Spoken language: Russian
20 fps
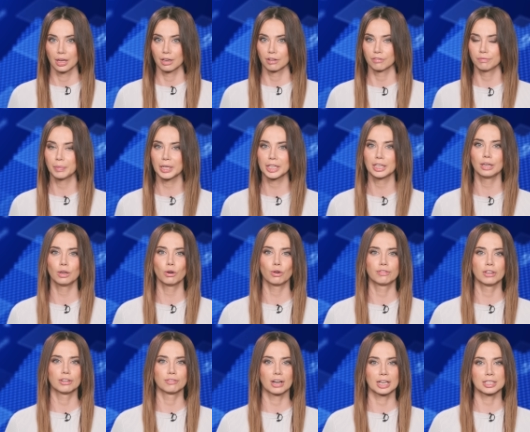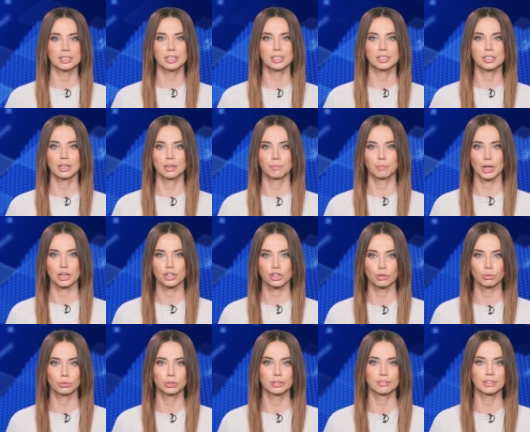В Могилеве водитель
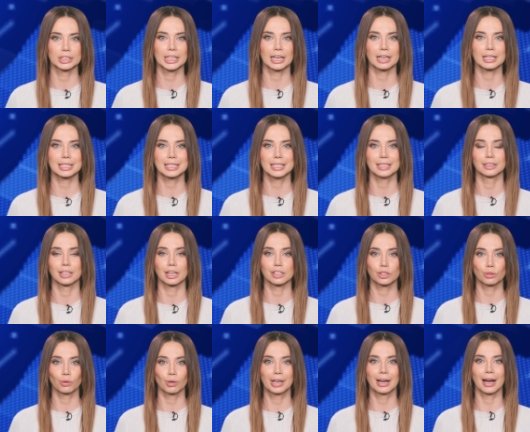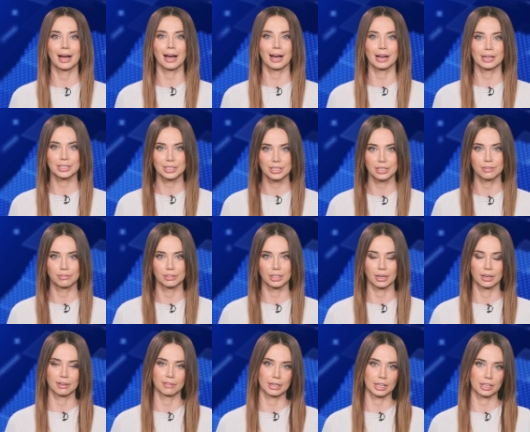маршрутного такси настолько активно
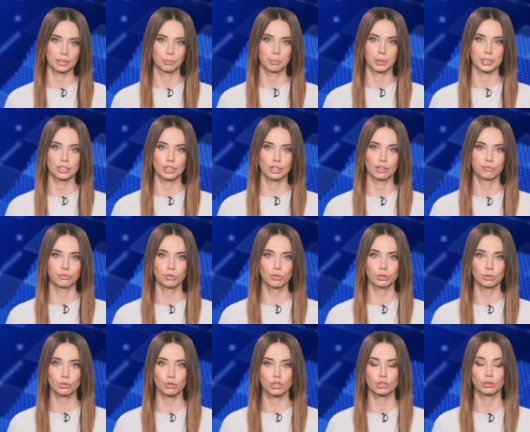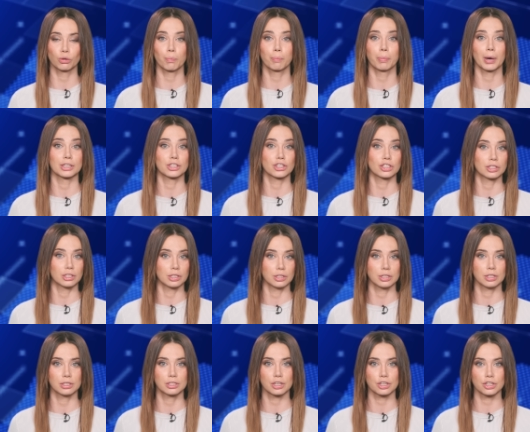говорил по телефону, что почти
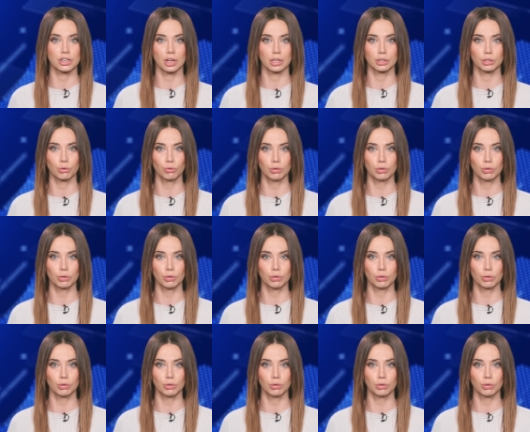не держал